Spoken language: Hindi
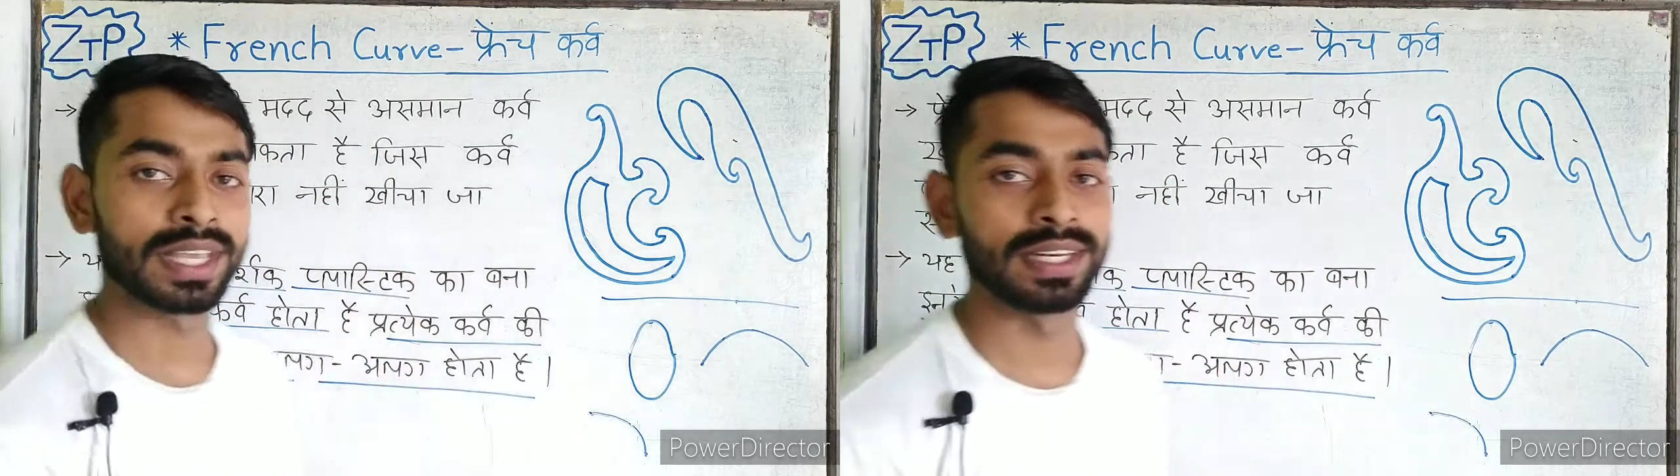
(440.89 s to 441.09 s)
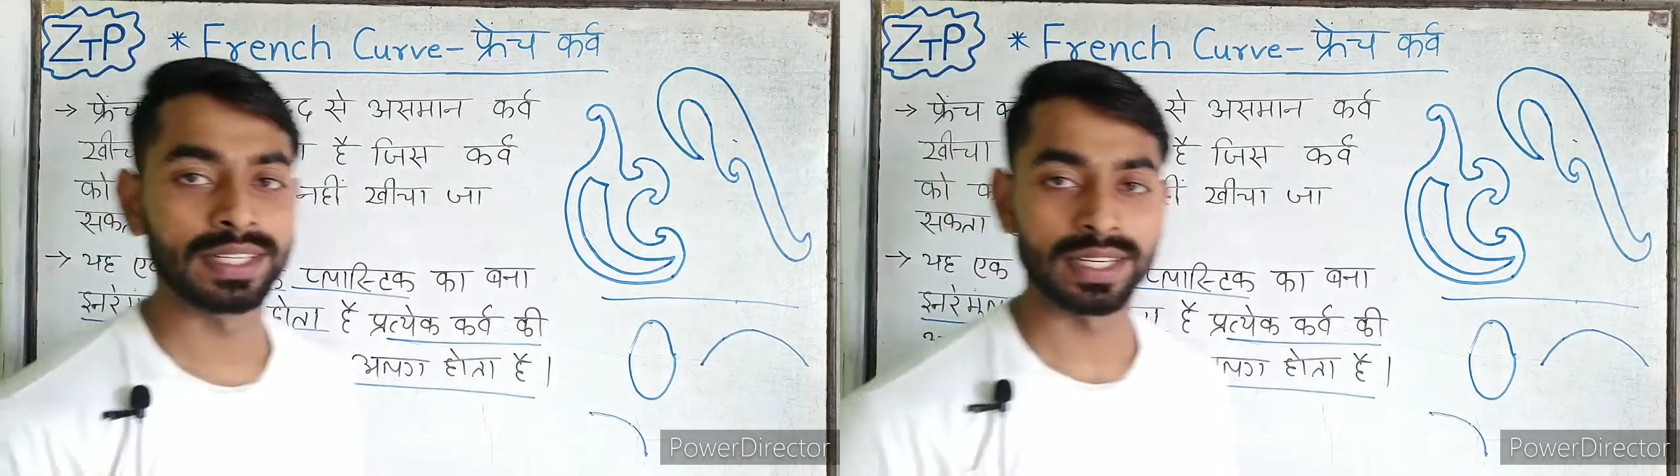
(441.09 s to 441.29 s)

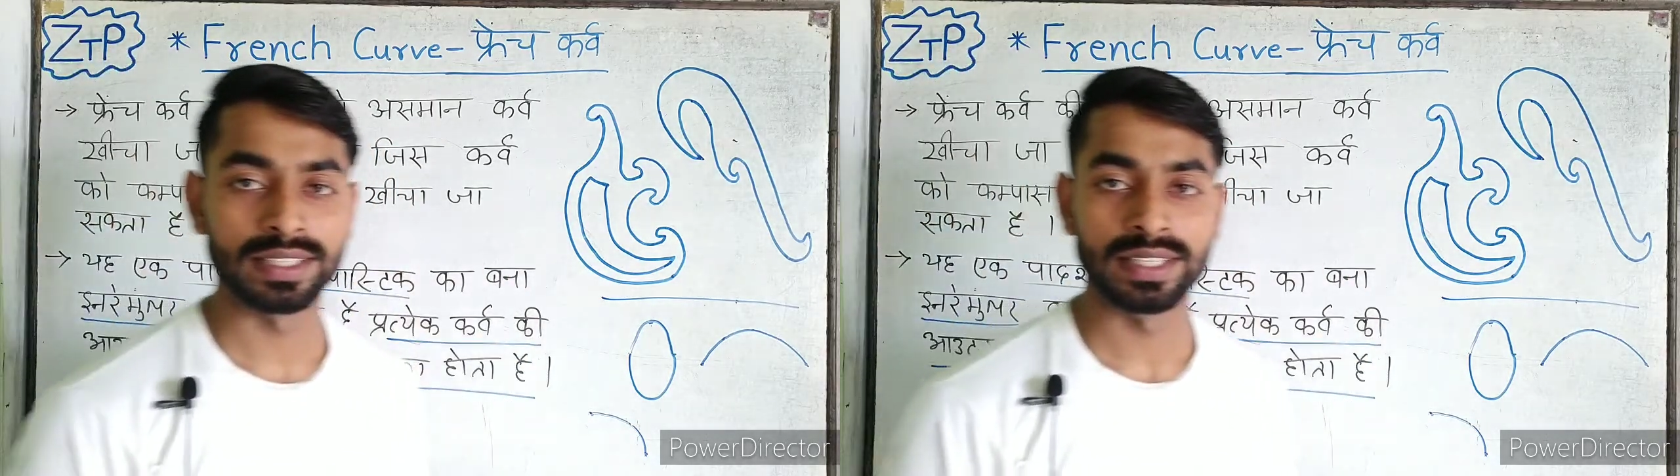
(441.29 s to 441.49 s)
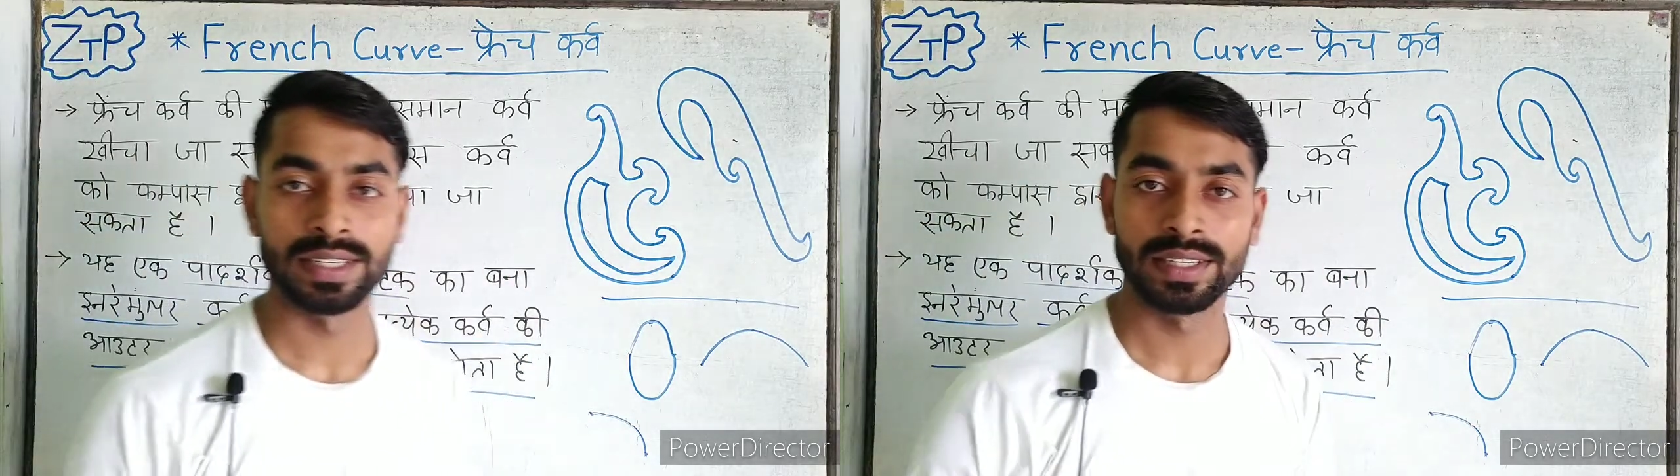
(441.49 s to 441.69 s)
क्लीन
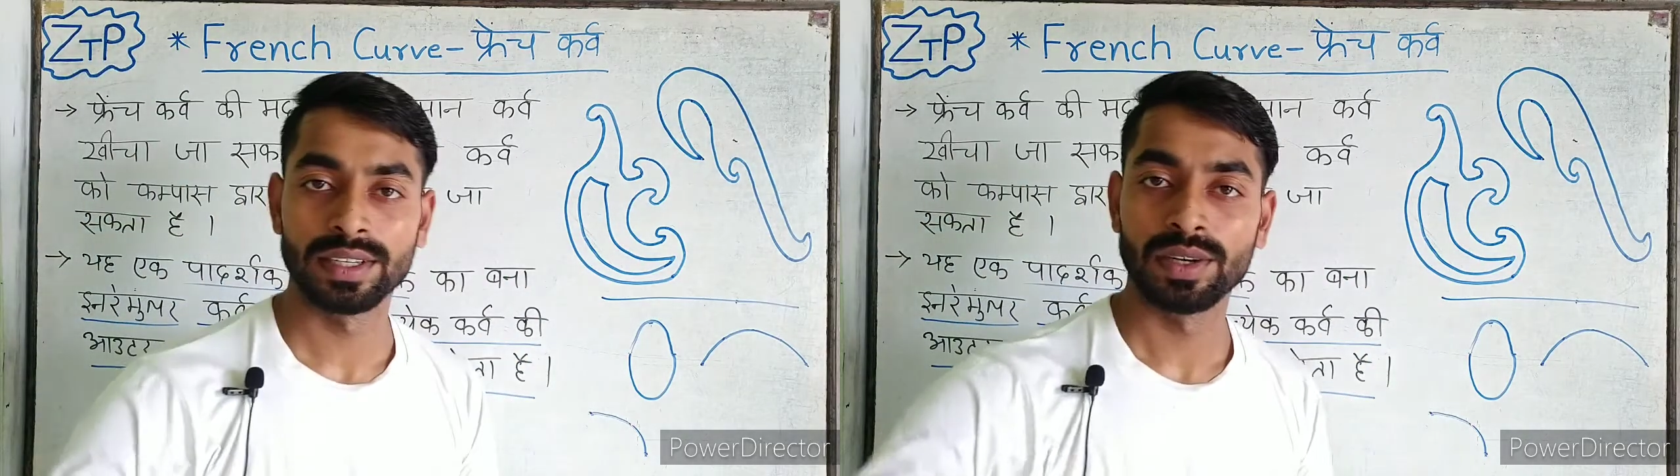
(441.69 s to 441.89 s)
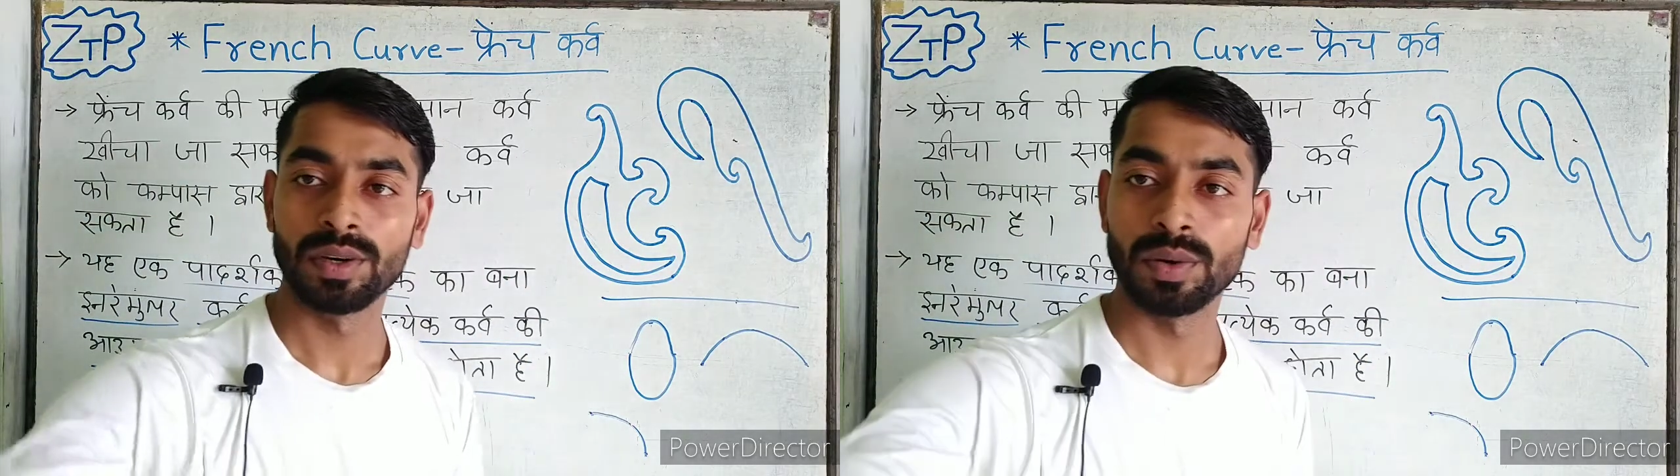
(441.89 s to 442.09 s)
कर दे रहे
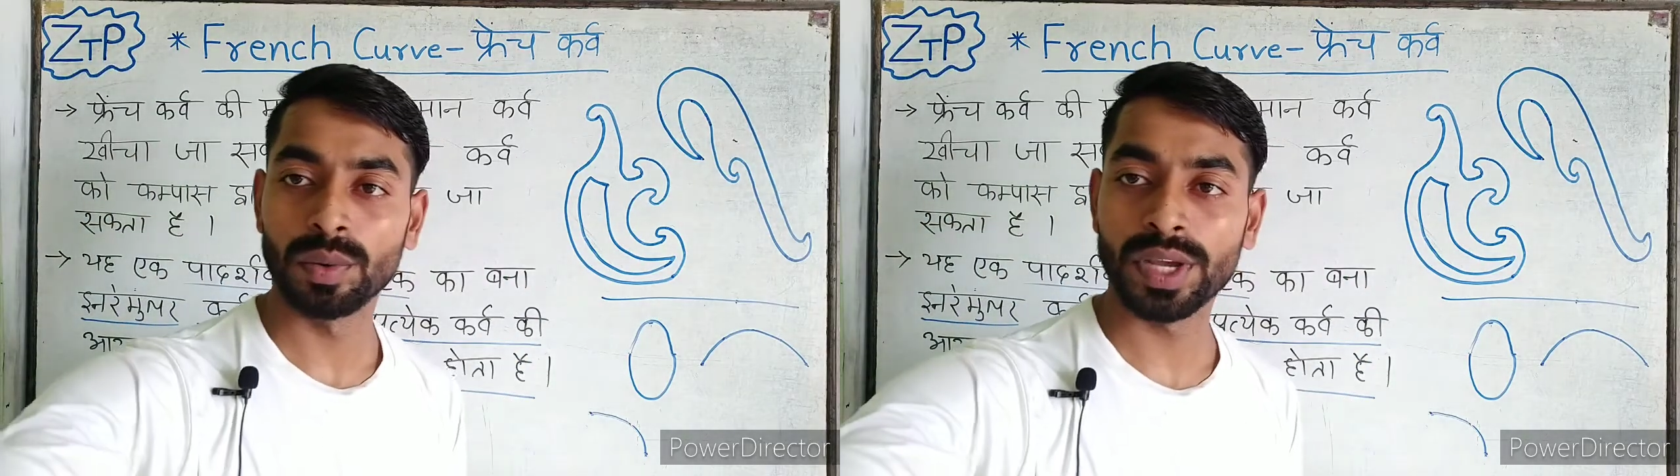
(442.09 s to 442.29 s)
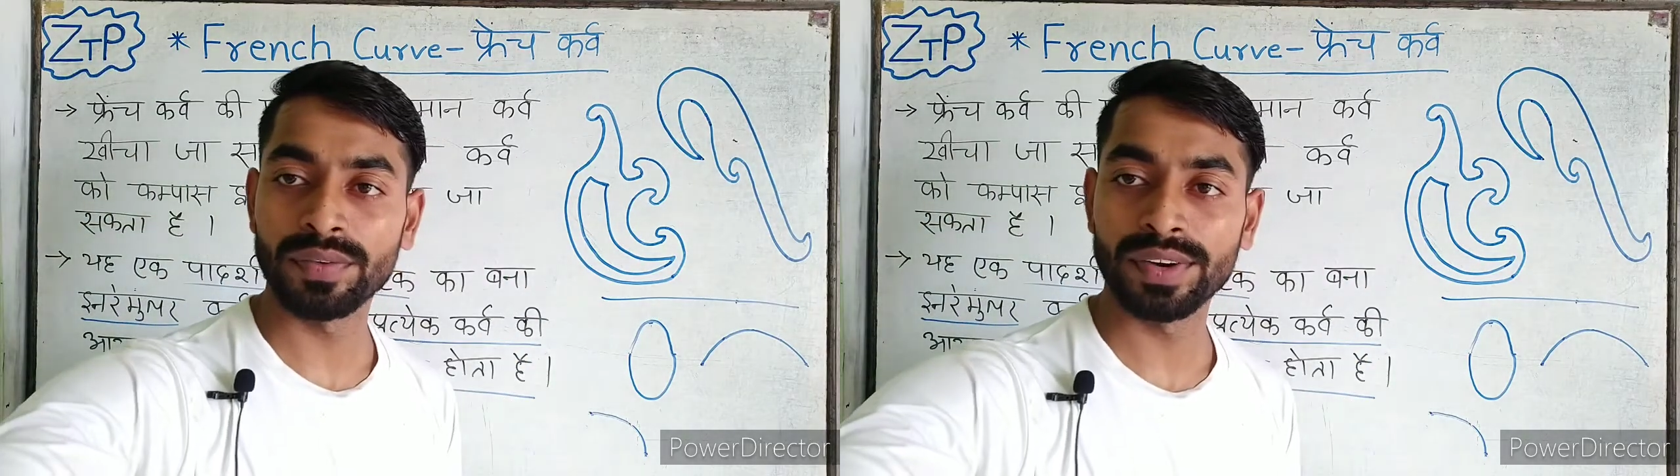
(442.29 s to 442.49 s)

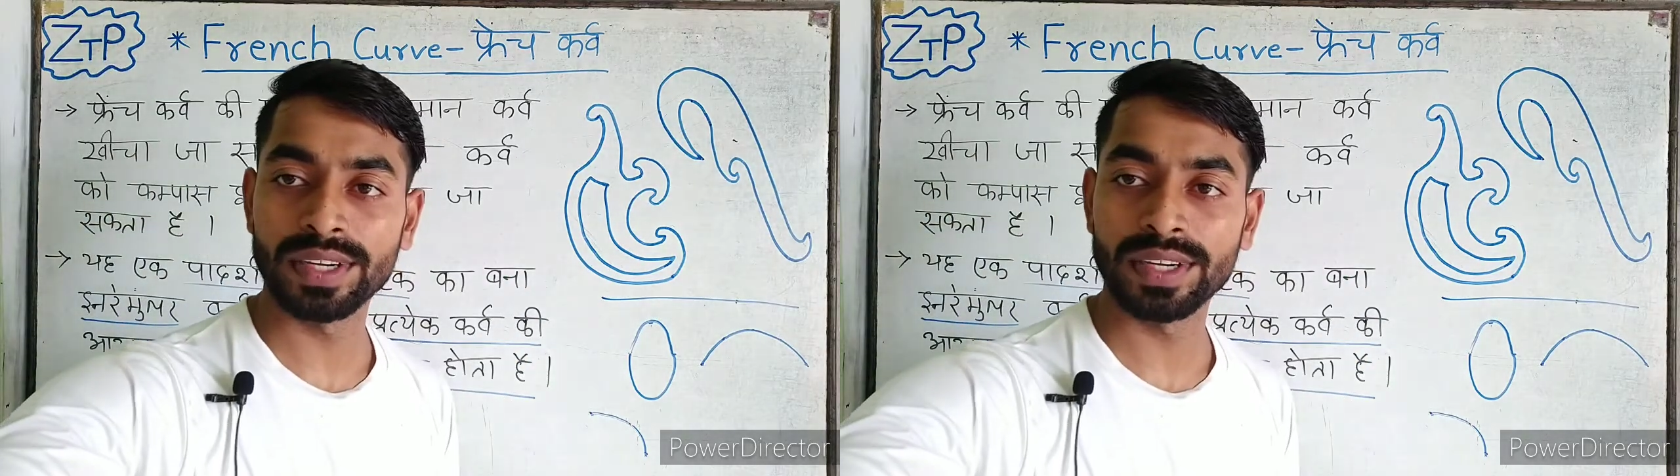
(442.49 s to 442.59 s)
हैं ओके